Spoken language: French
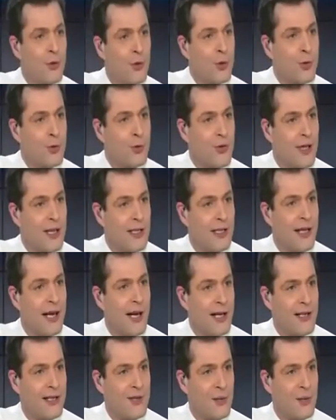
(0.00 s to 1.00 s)
tenu compte de la
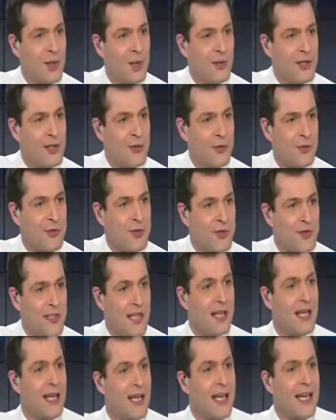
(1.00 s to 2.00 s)
dégradation des conditions
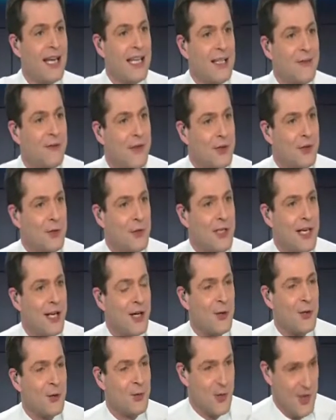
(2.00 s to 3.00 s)
financières, il va
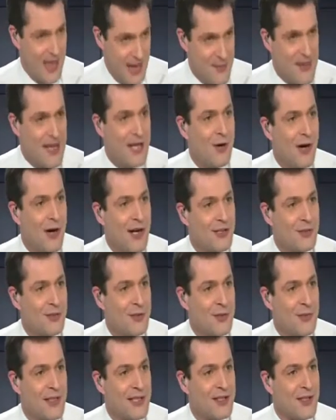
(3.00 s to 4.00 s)
tenir compte de
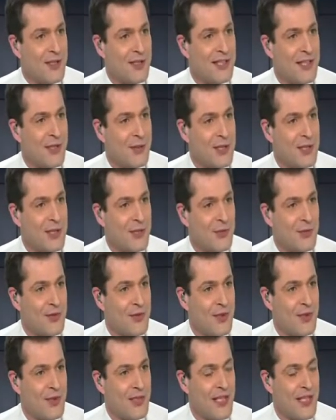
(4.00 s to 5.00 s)
l'amélioration maintenant de ces conditions
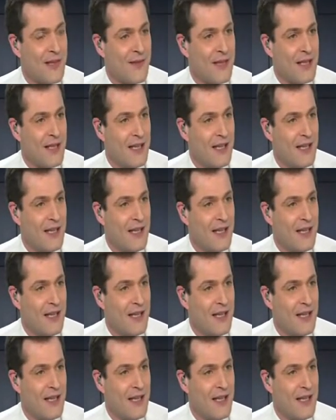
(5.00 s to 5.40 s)
financières.